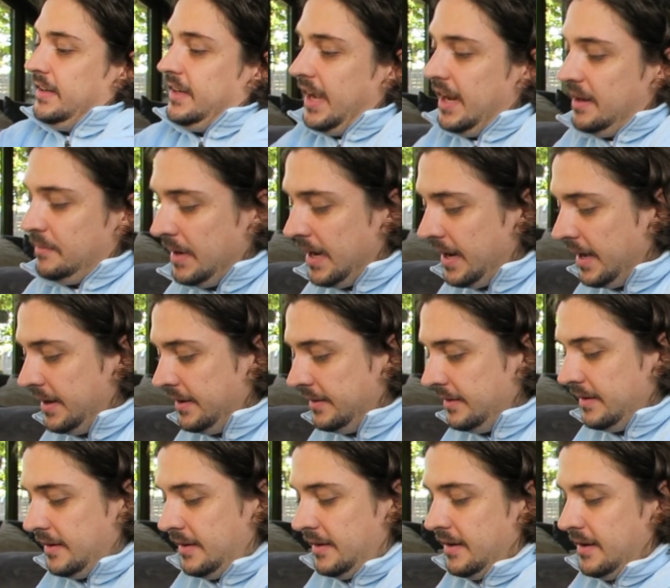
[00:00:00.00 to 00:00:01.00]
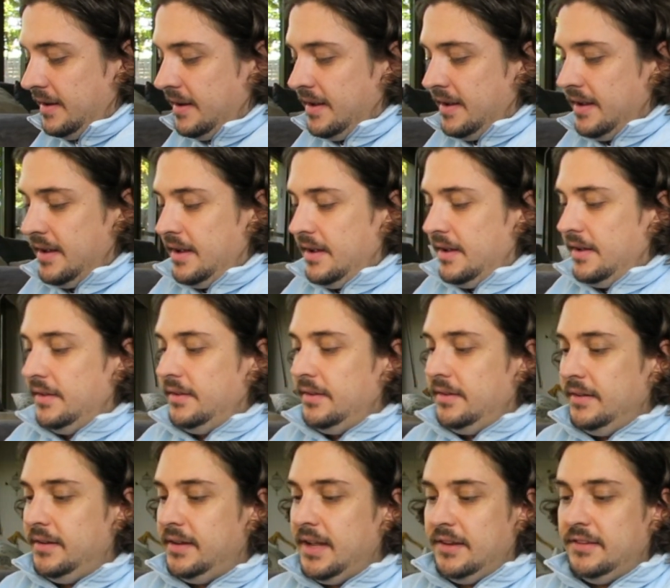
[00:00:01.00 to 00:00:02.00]
direkt mal an.
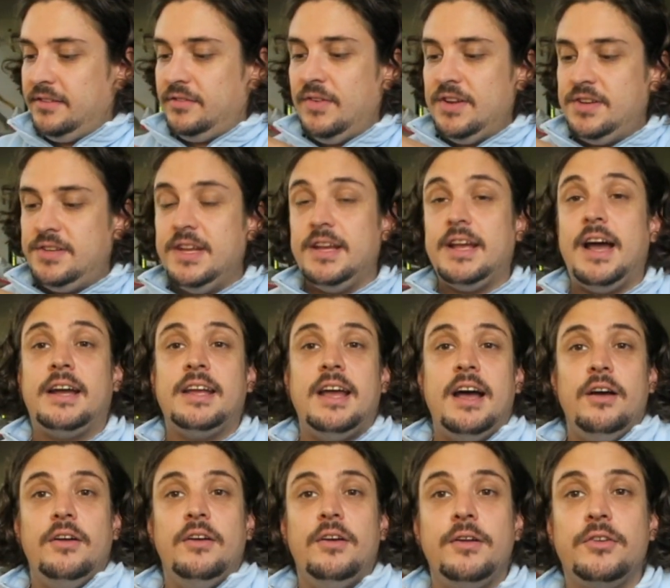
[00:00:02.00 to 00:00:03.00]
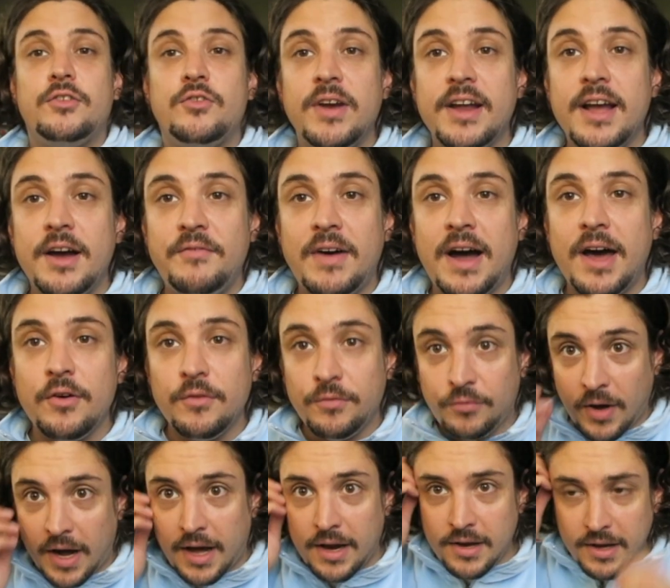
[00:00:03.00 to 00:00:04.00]
Ganz wichtig. Ach ja, äh, Triggerwarnung
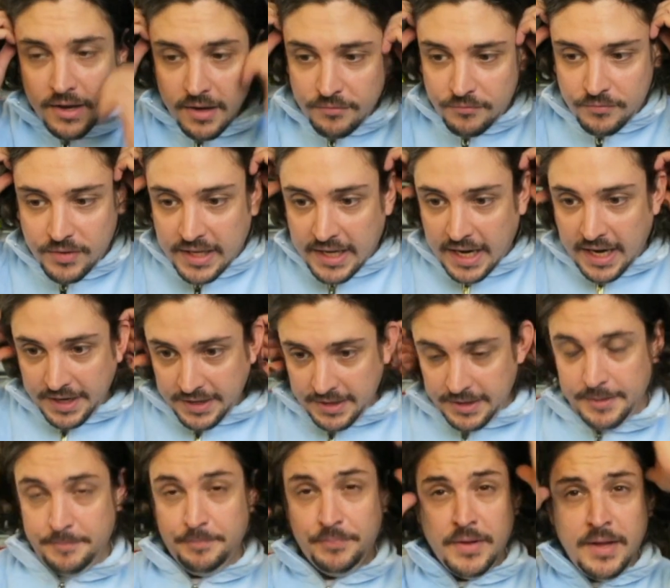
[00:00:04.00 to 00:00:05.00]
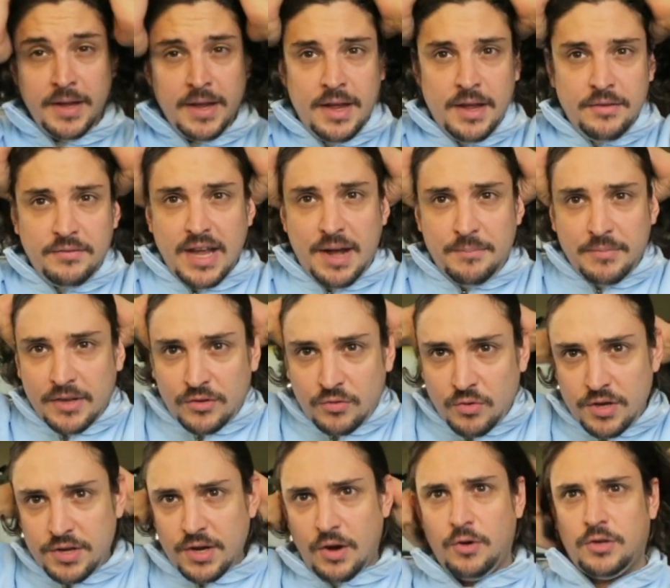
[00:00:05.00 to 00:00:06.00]
für alle Veganer. Wir haben
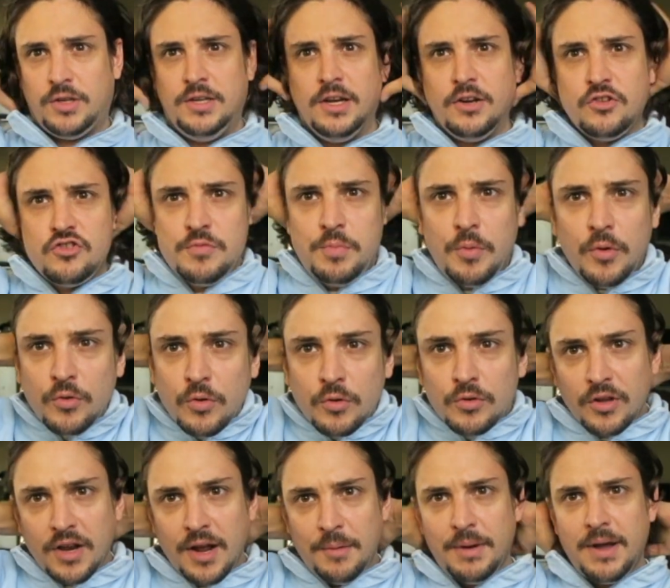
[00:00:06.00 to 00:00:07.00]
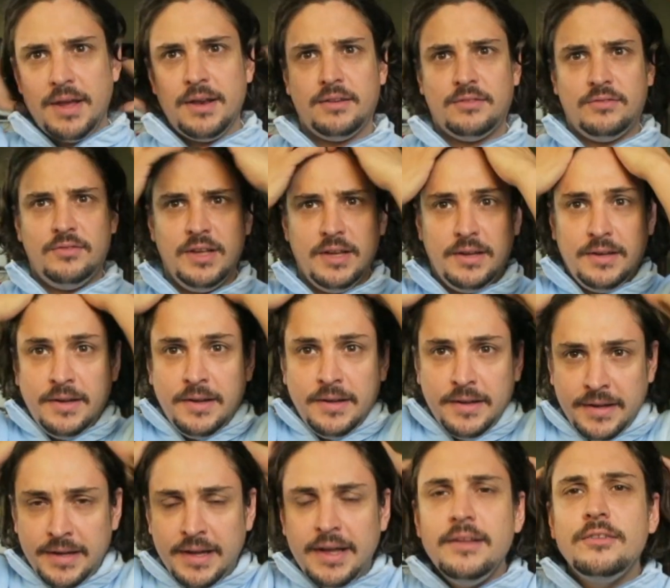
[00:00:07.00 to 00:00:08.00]
natürlich auch tierische Produkte dabei, deswegen
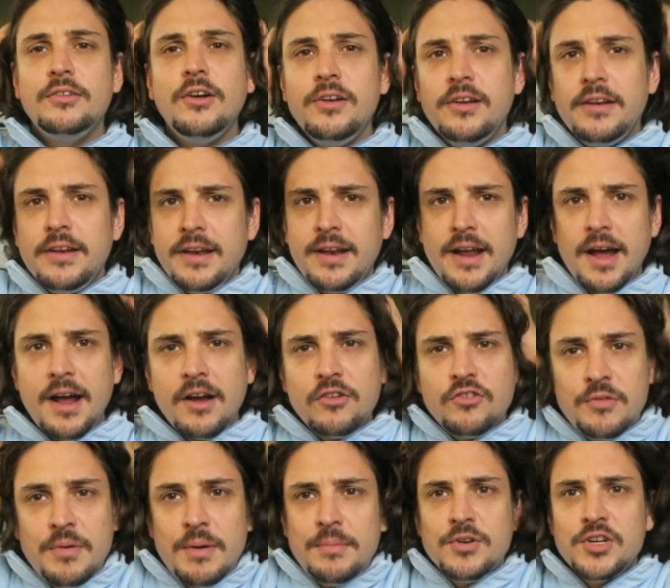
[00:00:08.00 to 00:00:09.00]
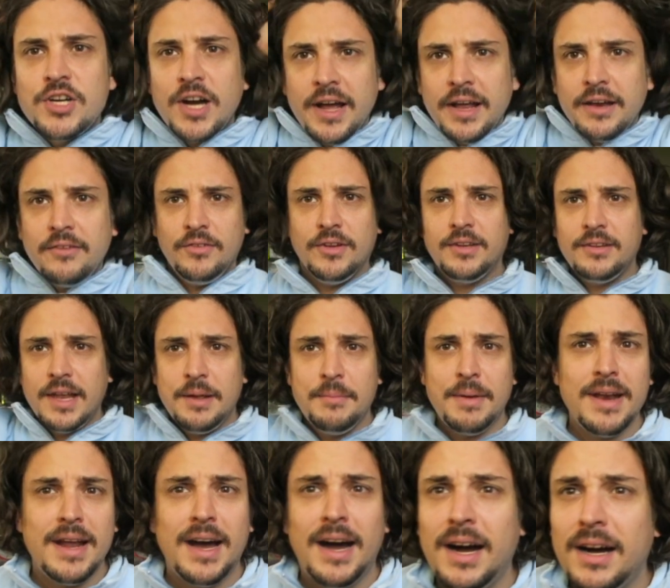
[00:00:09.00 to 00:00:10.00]
solltet ihr da schon mal Bescheid wissen. Ey,
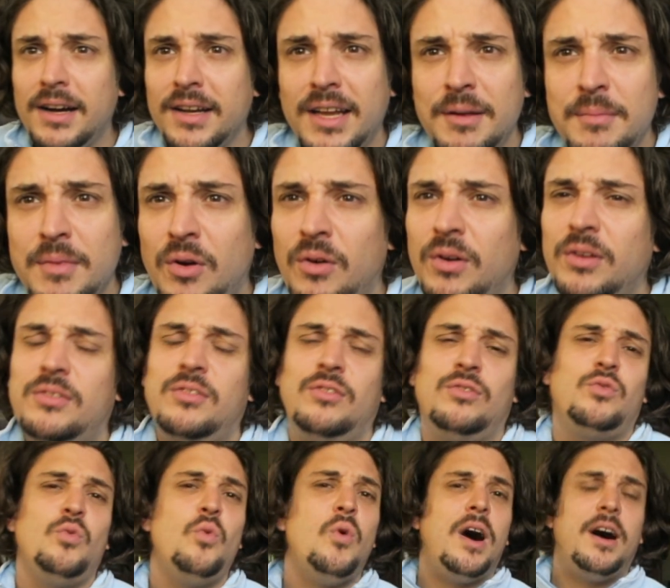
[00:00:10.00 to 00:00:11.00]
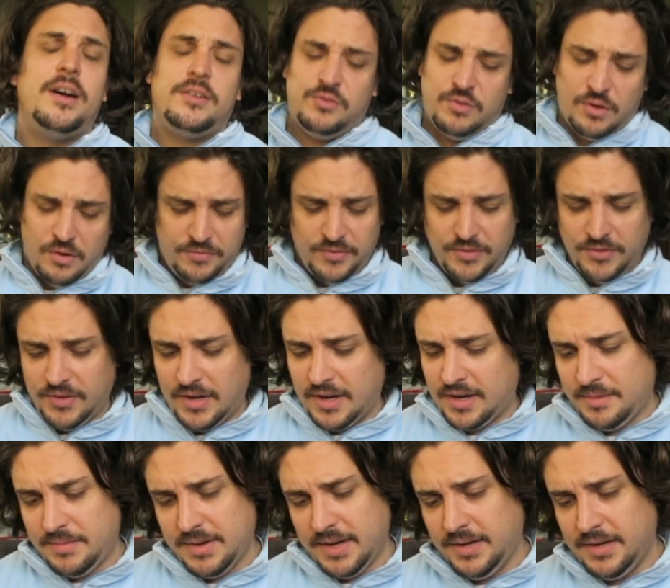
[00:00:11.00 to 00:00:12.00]
meine Haare gehen mir heute so hardcore auf den Sack,
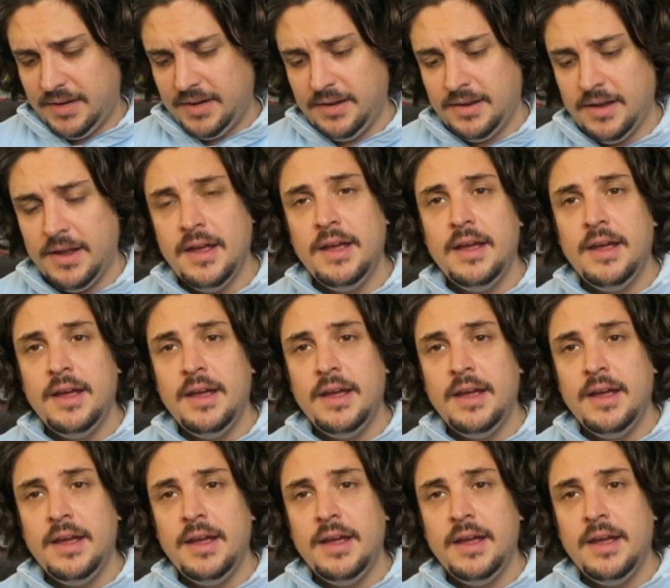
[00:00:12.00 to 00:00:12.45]
aber egal.